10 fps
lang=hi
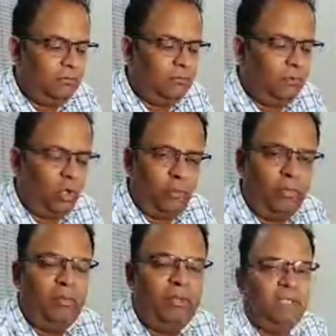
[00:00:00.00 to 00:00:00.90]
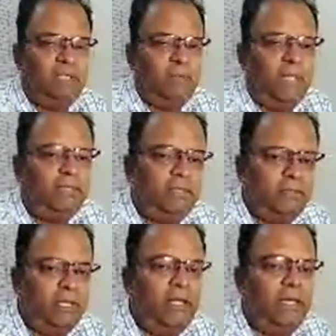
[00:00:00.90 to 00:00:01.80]
नॉर्मल बिजनेसमैन
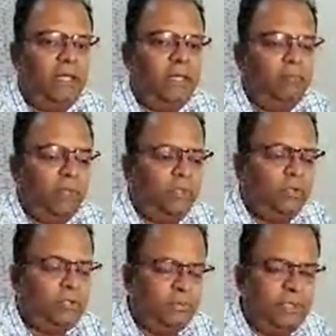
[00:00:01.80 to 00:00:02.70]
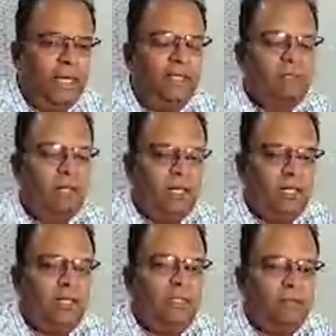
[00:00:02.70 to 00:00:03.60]
जिसने कि जो सब्सिडाइज्ड आटा
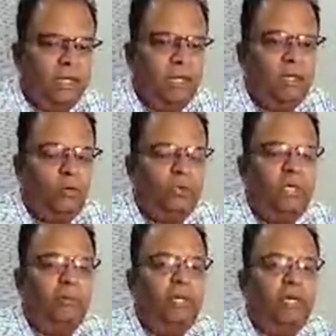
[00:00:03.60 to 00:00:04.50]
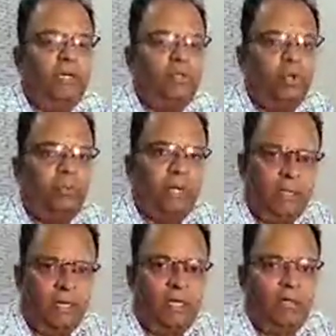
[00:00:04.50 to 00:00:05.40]
या तेल है उसे अपने अगर शॉप में
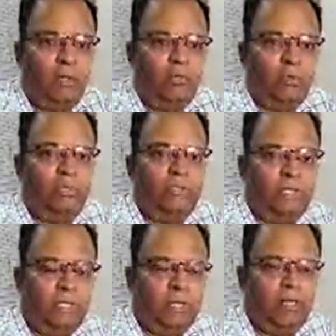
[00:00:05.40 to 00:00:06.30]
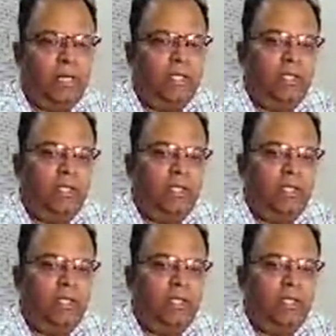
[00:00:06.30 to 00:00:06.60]
रखा है और वो उसे सेल कर रहा है